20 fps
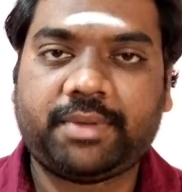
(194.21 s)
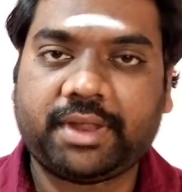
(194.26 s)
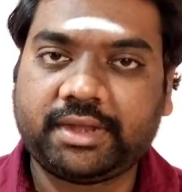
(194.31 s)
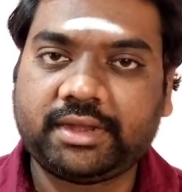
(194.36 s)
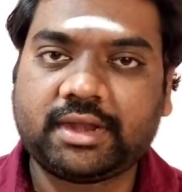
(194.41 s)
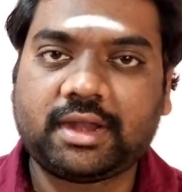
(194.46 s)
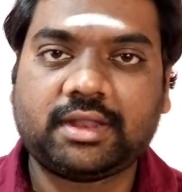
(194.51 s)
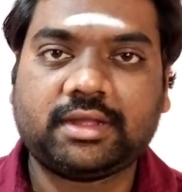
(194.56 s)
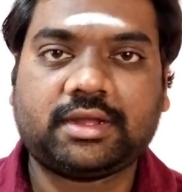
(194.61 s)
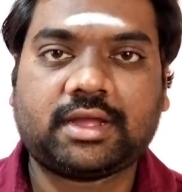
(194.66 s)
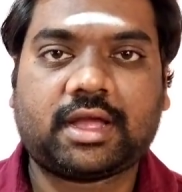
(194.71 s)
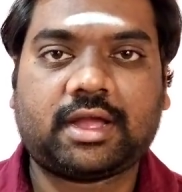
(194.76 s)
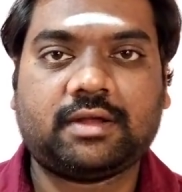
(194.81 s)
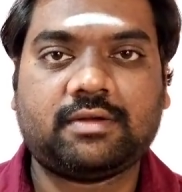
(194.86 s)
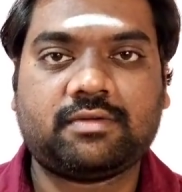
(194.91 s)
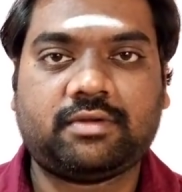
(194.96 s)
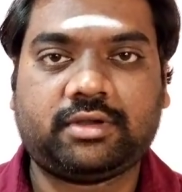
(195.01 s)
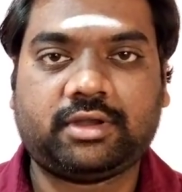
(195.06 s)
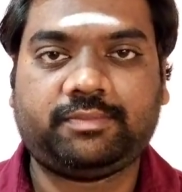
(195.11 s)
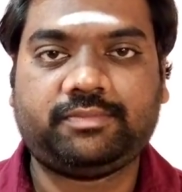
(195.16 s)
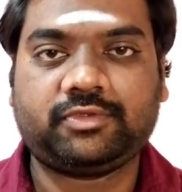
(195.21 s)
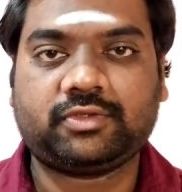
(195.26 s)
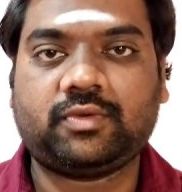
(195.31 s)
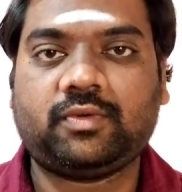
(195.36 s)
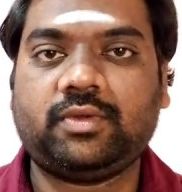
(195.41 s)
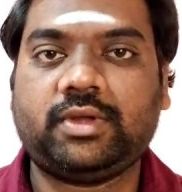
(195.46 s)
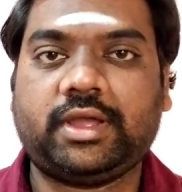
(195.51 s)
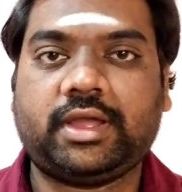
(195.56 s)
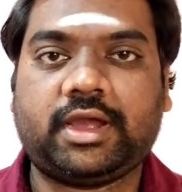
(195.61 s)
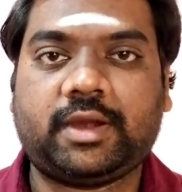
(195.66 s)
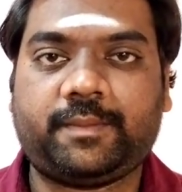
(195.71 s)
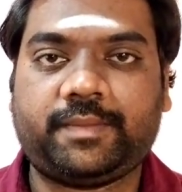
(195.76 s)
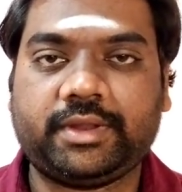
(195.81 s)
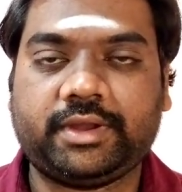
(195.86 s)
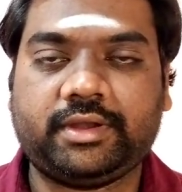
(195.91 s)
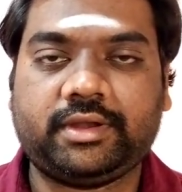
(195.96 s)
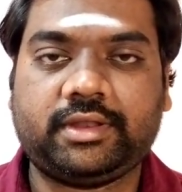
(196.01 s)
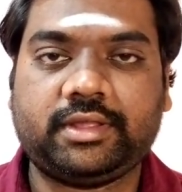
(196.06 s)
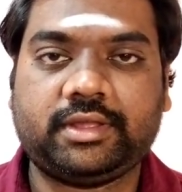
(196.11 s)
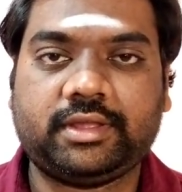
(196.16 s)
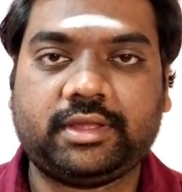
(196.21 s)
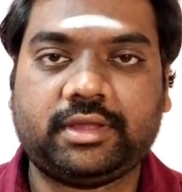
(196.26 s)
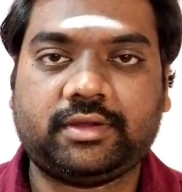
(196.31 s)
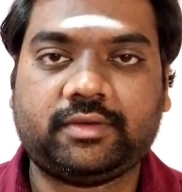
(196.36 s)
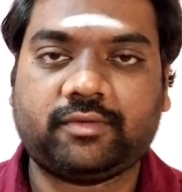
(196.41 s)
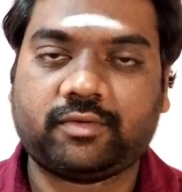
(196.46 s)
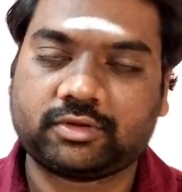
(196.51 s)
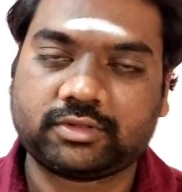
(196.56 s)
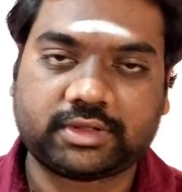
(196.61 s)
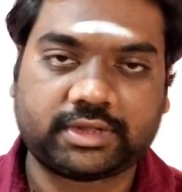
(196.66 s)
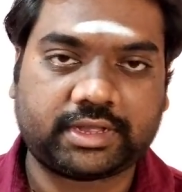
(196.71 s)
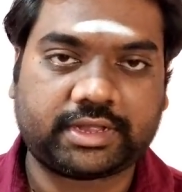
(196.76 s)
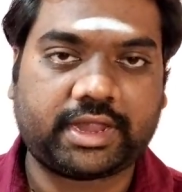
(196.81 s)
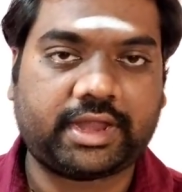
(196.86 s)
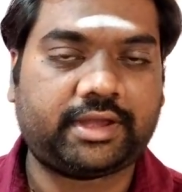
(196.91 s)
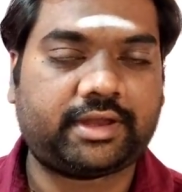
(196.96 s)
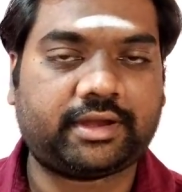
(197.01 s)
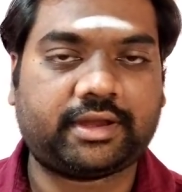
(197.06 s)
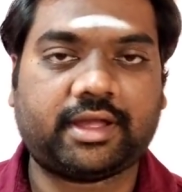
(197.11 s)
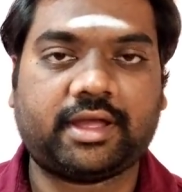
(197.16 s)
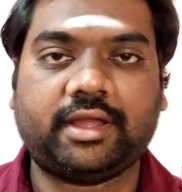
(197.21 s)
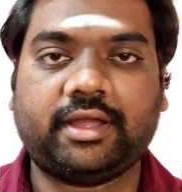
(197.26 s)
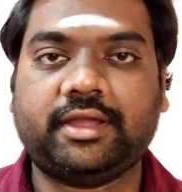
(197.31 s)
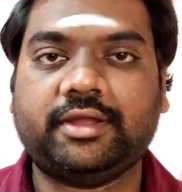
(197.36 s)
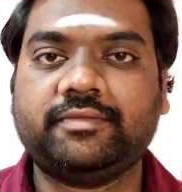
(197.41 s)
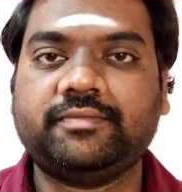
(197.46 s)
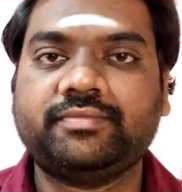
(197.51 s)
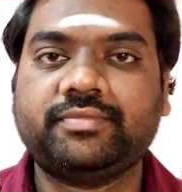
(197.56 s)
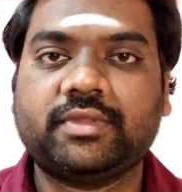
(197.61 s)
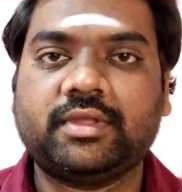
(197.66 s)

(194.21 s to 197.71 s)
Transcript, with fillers: பெண்களுக்காக ஒரு டிப்ஸ் கொடுங்க அப்படின்ட்டு ஒருத்தங்க கேட்டிருக்காங்க